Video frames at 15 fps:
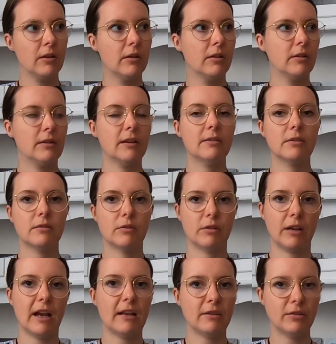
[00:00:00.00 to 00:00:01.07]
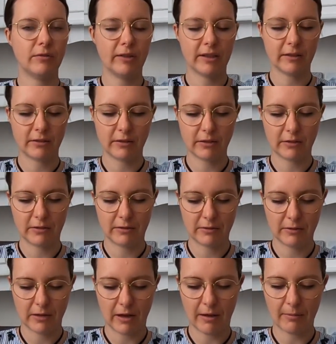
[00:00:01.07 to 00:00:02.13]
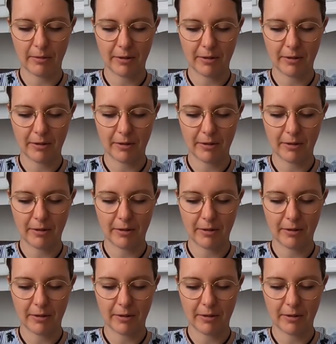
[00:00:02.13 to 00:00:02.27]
Das ist noch gar nicht fertig. Aber,